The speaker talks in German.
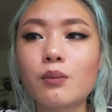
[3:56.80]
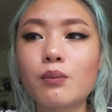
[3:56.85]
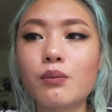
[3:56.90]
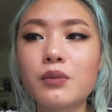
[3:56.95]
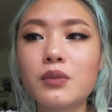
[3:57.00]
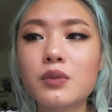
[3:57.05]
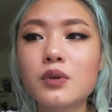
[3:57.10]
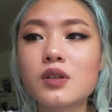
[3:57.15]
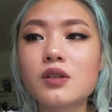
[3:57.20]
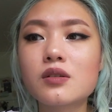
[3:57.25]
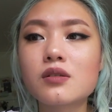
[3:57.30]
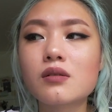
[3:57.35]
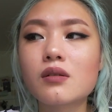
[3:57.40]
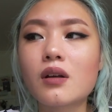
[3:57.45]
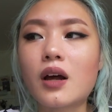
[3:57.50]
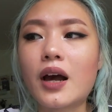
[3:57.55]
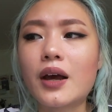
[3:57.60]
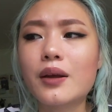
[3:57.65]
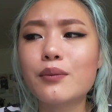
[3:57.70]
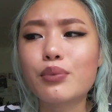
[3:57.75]
mit
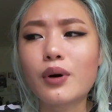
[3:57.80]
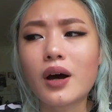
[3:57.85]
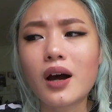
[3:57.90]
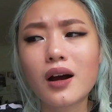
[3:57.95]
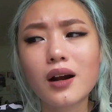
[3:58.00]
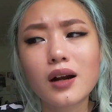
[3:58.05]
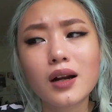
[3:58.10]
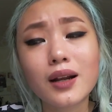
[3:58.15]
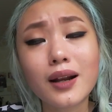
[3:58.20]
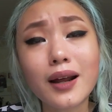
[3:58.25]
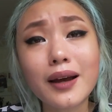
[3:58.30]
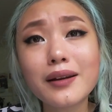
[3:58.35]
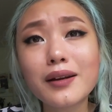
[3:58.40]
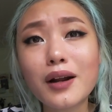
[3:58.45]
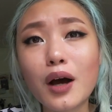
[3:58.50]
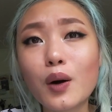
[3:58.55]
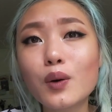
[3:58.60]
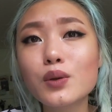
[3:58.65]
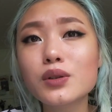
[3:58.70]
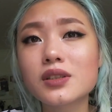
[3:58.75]
ein paar
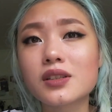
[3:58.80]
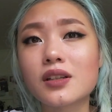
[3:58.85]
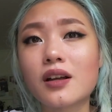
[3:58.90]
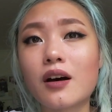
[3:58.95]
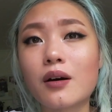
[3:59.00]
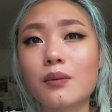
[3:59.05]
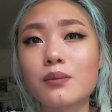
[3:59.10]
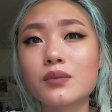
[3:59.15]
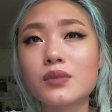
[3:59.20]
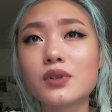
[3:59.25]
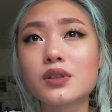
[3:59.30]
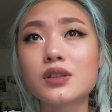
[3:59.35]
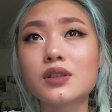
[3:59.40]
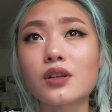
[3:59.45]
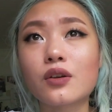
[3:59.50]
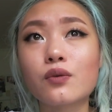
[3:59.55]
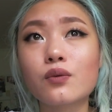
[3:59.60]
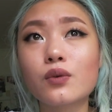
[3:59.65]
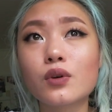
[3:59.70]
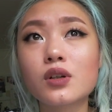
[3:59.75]
kleinen Ausnahmen
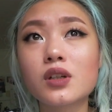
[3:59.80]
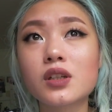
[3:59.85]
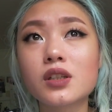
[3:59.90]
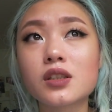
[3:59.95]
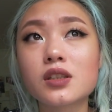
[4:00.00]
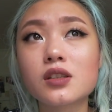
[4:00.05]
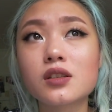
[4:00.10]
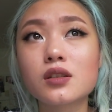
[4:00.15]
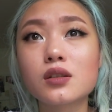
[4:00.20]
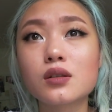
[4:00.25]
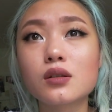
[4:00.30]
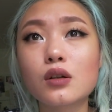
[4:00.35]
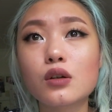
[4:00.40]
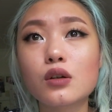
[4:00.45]
ist das wirklich